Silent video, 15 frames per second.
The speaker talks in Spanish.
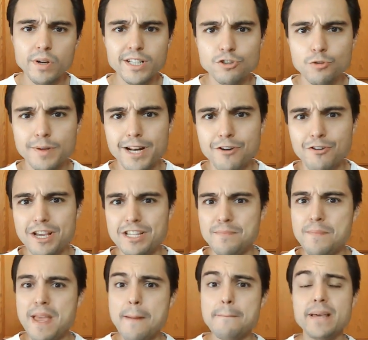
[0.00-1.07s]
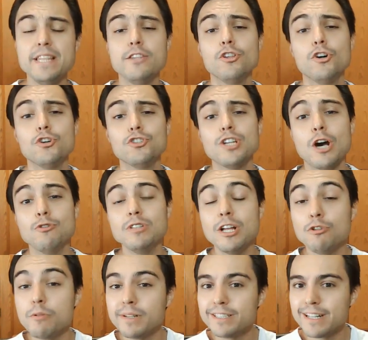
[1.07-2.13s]
buenas superhéroes, bienvenidos a
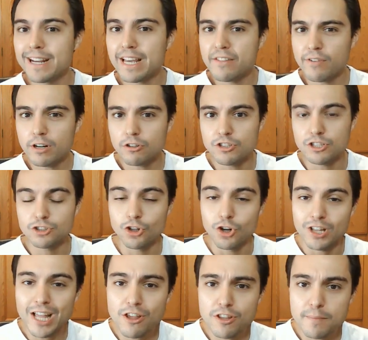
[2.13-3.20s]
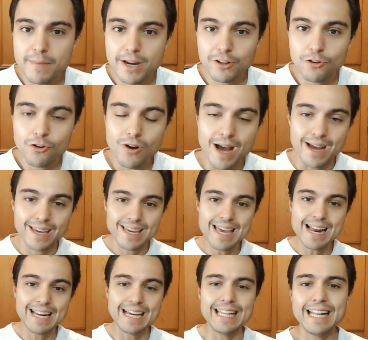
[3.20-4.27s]
una nueva entrega de Falcon y el Soldado de Invierno
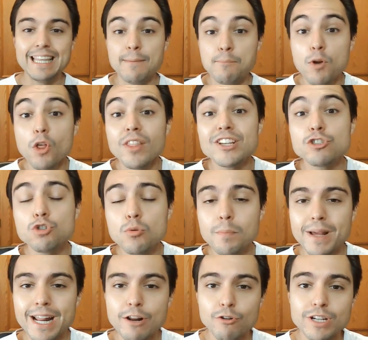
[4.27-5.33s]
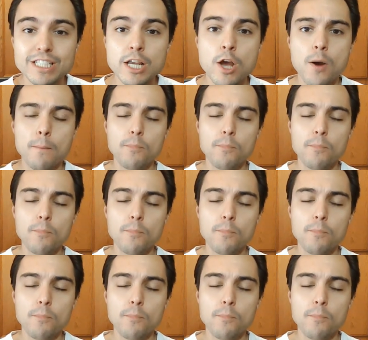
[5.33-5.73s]
aquí al canal de Blog de Superhéroes